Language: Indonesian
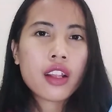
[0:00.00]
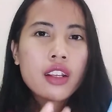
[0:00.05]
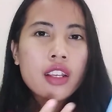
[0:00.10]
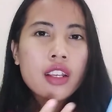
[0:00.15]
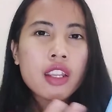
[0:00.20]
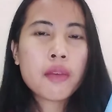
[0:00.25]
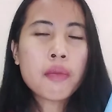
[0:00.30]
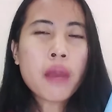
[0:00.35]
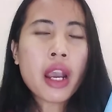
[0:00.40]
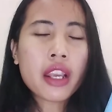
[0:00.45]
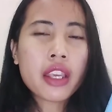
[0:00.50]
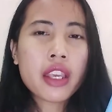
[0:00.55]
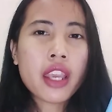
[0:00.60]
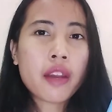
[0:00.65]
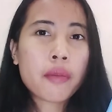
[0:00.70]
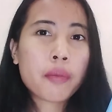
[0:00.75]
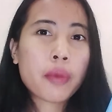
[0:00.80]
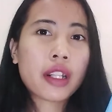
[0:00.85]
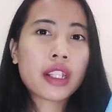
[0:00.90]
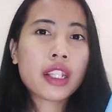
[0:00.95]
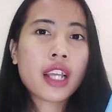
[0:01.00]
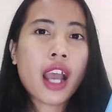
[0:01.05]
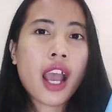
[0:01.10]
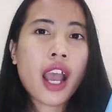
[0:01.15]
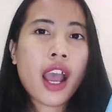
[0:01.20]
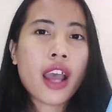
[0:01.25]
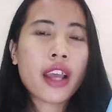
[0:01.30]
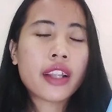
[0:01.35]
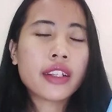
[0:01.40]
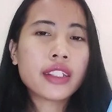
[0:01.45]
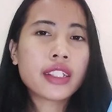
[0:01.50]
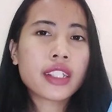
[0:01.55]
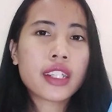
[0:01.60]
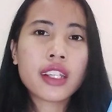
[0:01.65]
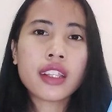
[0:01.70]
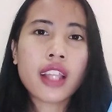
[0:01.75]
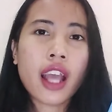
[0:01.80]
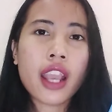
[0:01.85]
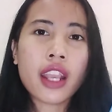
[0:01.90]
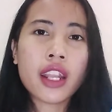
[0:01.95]
di bagian pertengahan
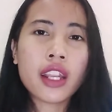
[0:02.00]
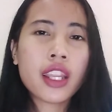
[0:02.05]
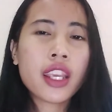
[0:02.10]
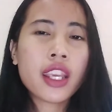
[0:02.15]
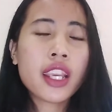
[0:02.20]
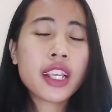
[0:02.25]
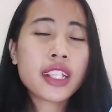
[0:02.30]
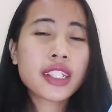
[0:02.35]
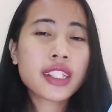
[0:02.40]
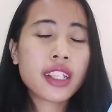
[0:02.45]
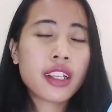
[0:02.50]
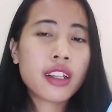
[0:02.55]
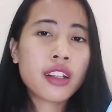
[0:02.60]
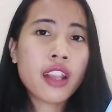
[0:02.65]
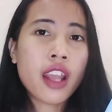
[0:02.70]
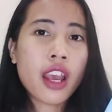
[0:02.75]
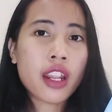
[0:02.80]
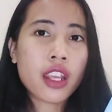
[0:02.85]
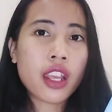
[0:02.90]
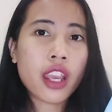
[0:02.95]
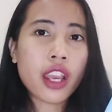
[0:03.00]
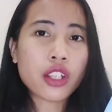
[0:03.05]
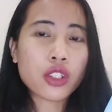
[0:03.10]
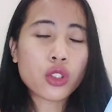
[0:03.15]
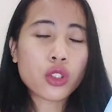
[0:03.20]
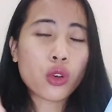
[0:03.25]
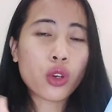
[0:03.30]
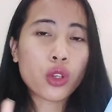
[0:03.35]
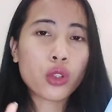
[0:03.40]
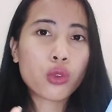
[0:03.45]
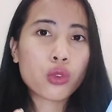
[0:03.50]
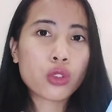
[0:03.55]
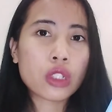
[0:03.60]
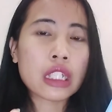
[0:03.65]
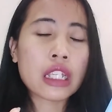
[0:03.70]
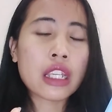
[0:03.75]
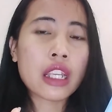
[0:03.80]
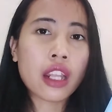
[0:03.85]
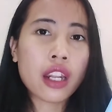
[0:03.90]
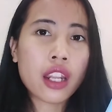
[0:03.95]
cerita ini scene dari Esok itu
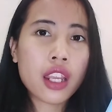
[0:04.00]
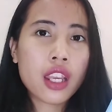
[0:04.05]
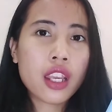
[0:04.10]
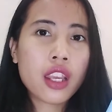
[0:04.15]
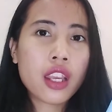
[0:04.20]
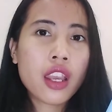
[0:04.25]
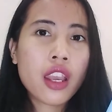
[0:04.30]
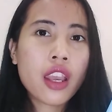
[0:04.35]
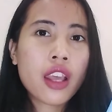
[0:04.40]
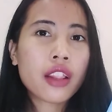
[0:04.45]
sendiri